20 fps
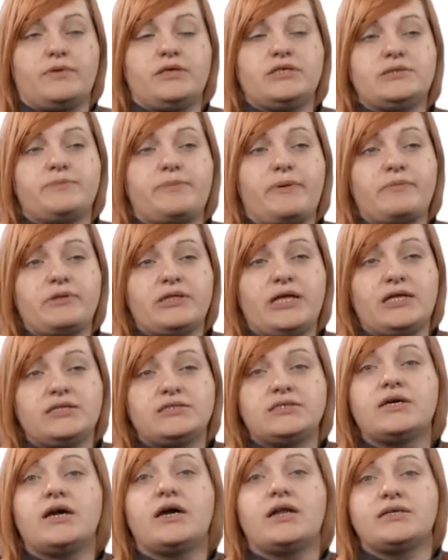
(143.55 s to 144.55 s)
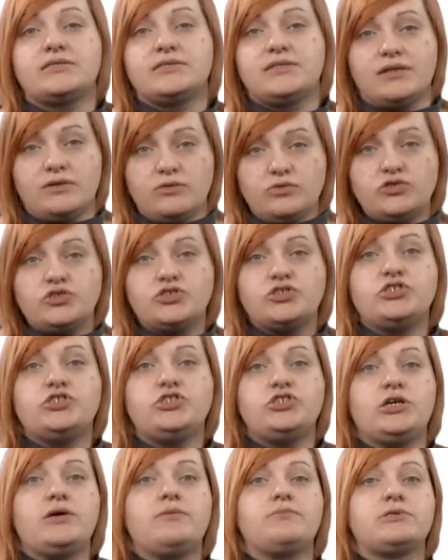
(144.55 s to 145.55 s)
и запоминается гораздо лучше,
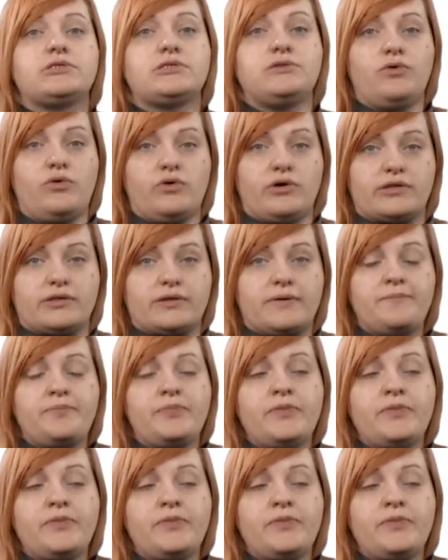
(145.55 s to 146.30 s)
чем слоган.